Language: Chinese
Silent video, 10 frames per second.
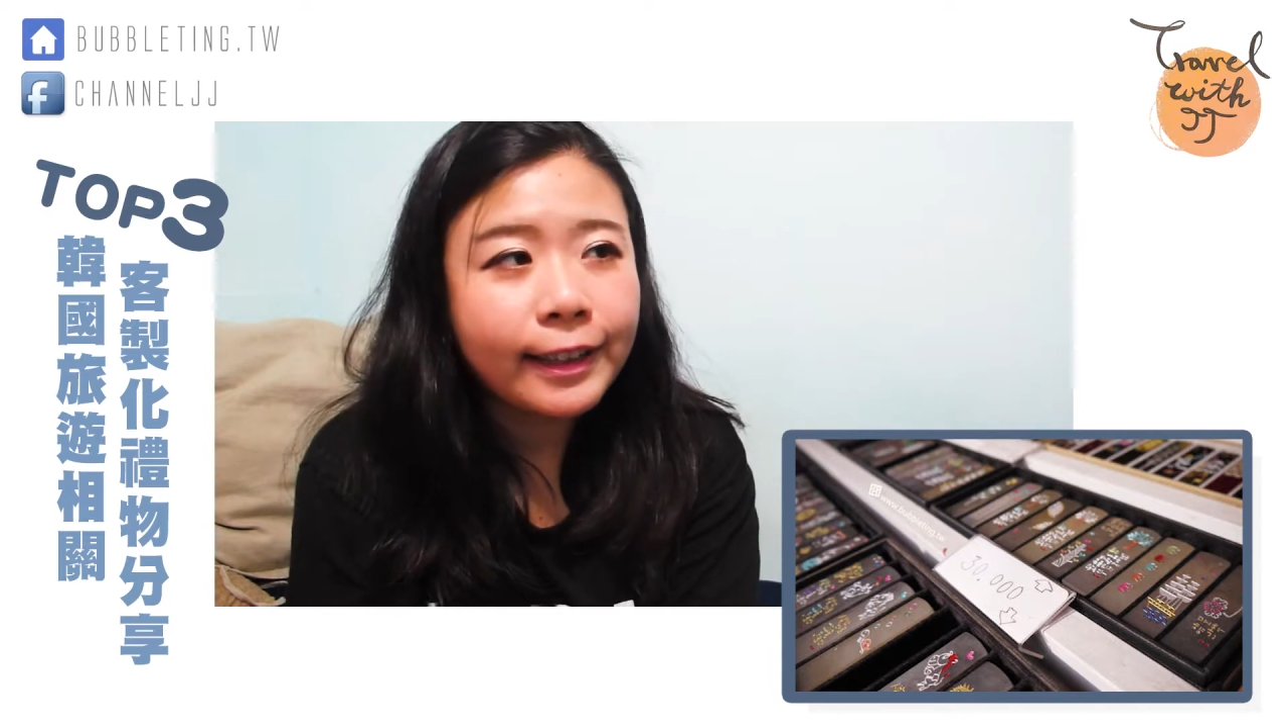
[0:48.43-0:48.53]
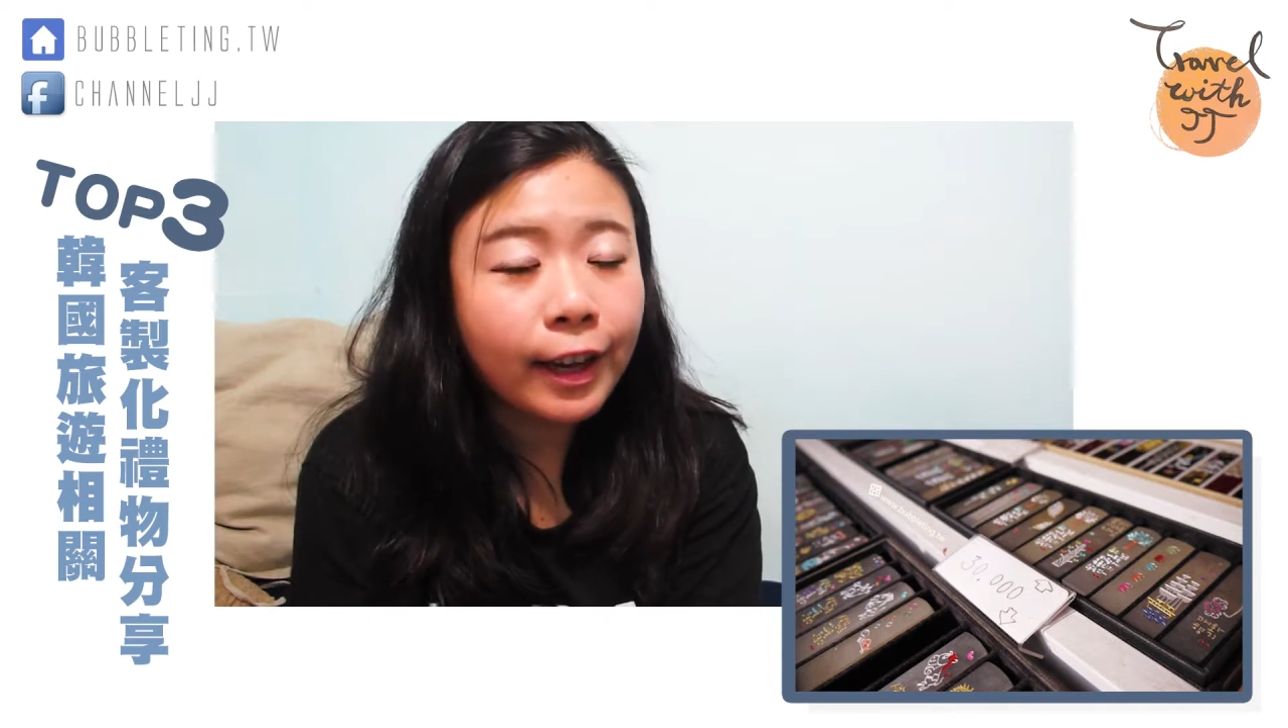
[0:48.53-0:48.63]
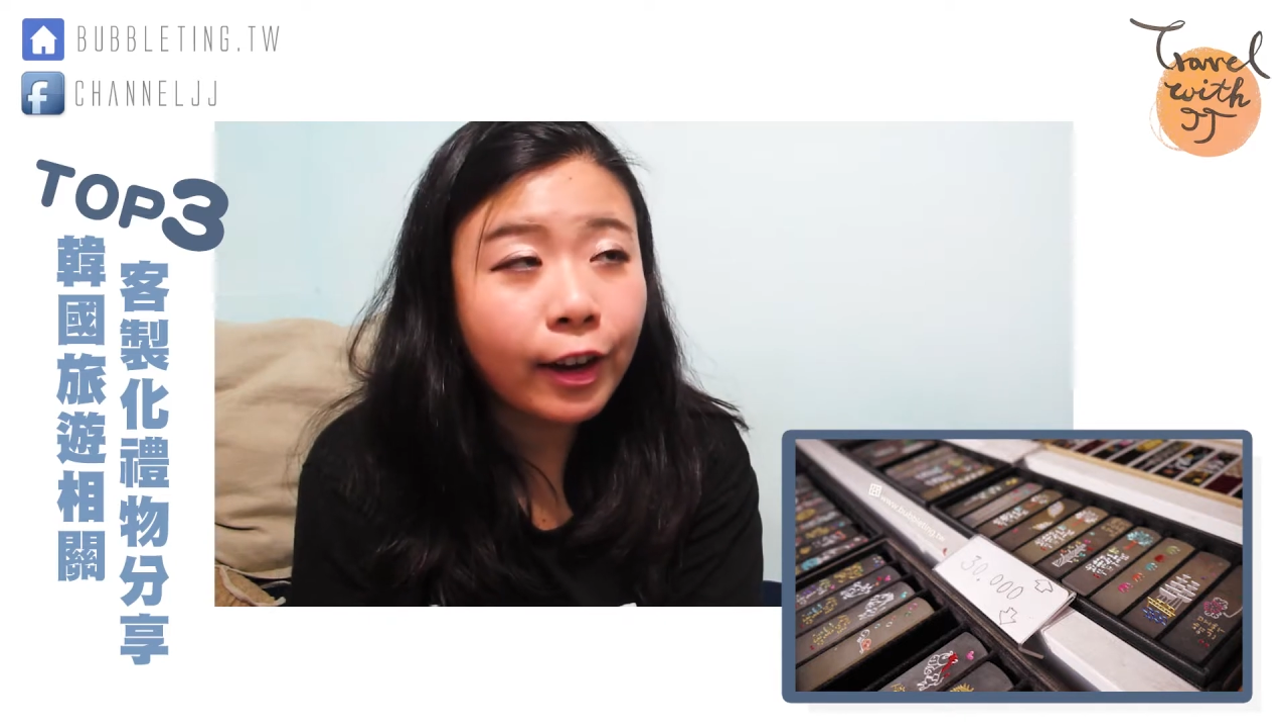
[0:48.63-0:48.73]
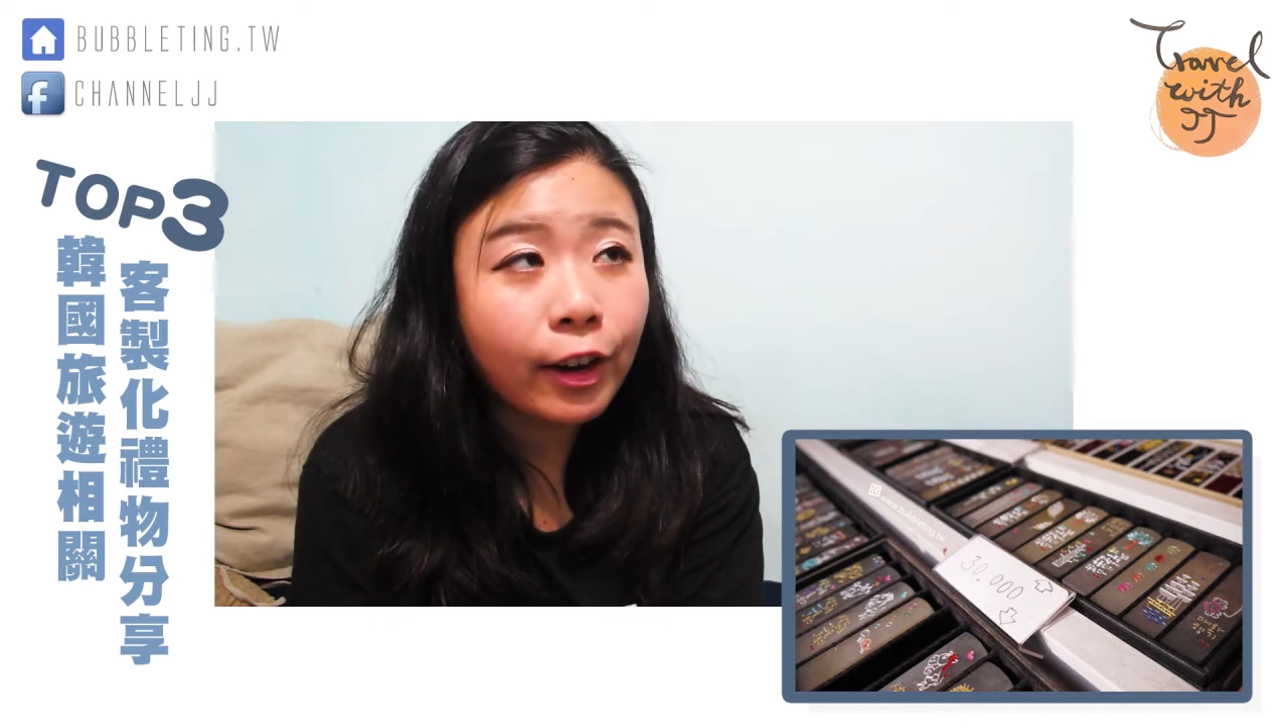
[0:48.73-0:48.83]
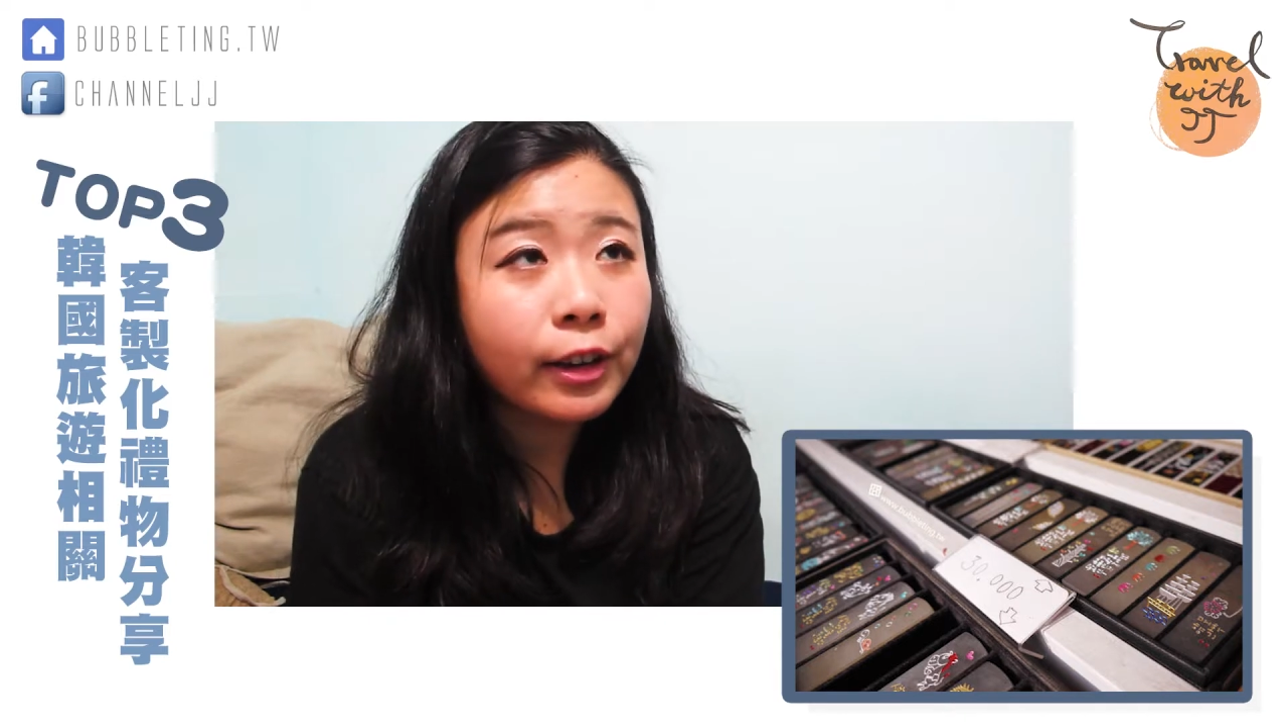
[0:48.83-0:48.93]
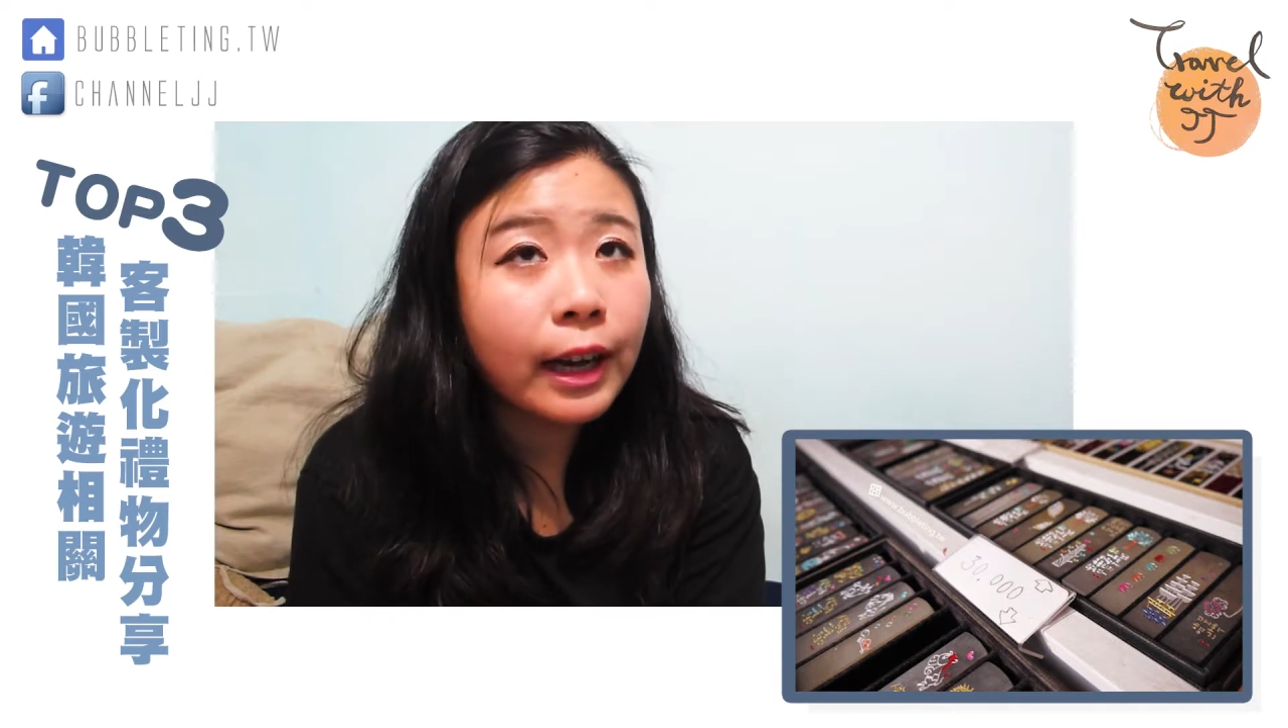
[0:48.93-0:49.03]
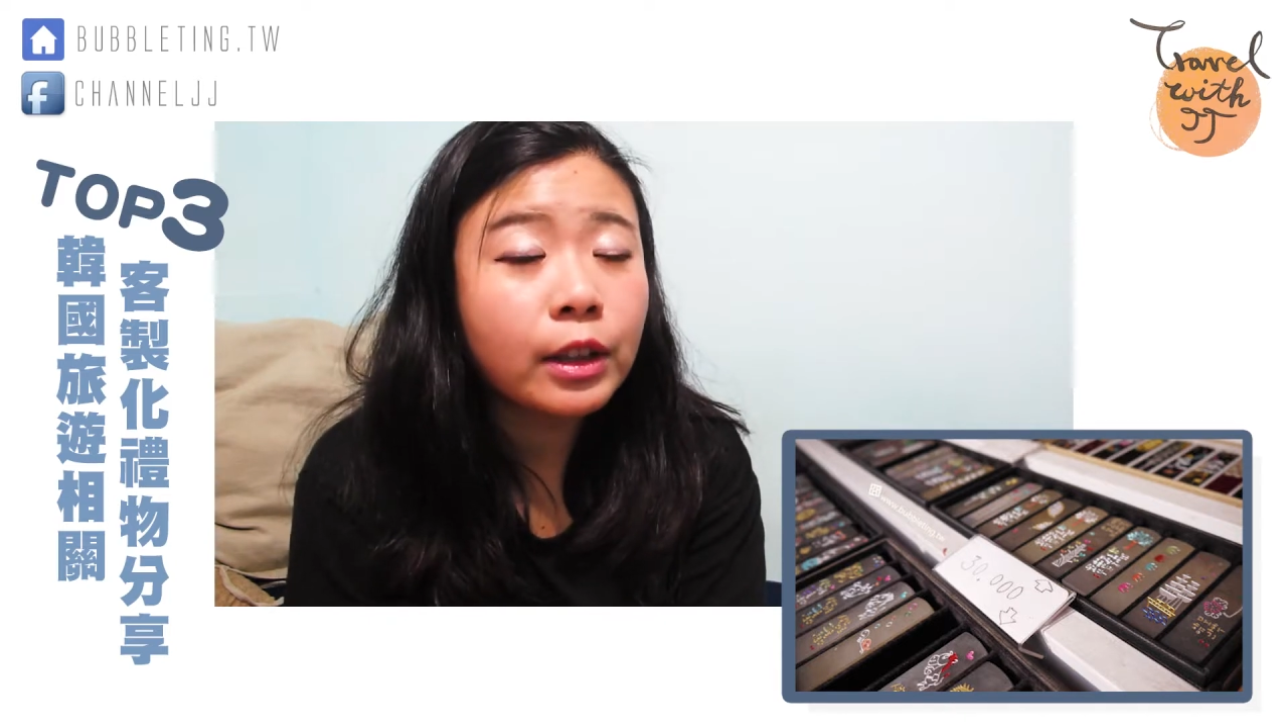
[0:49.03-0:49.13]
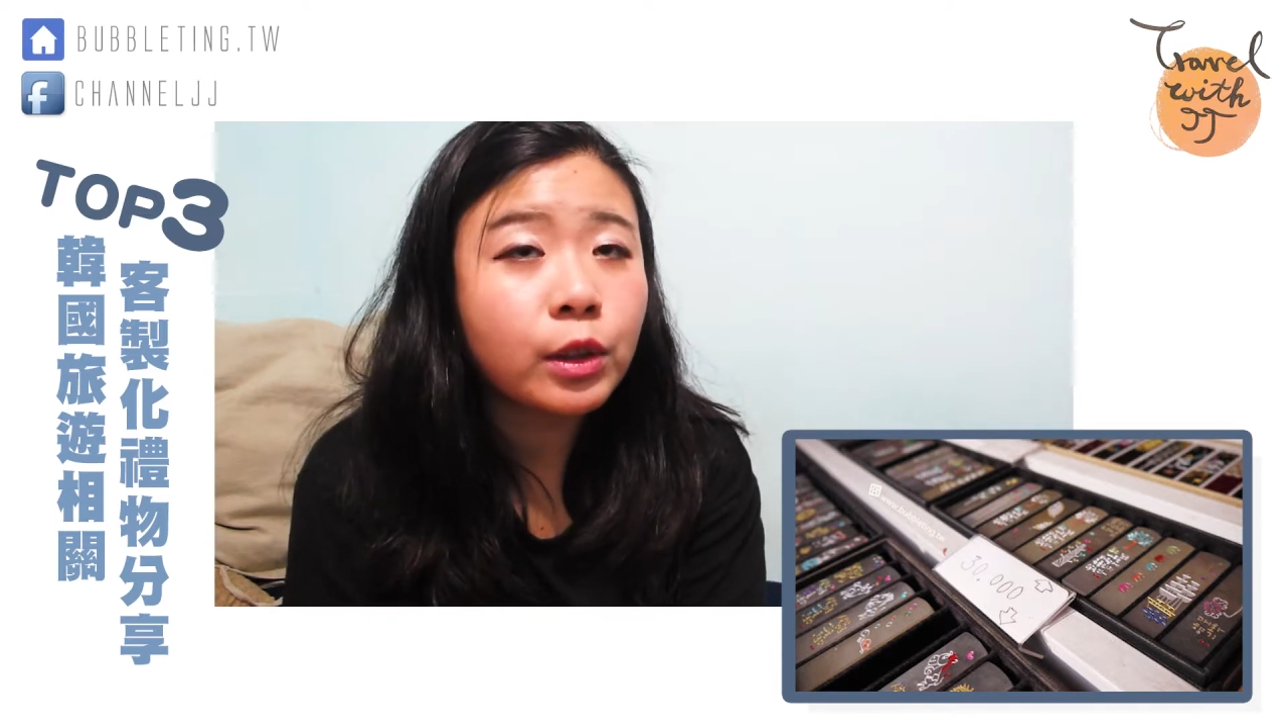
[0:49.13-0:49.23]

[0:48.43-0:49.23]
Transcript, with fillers: 然后它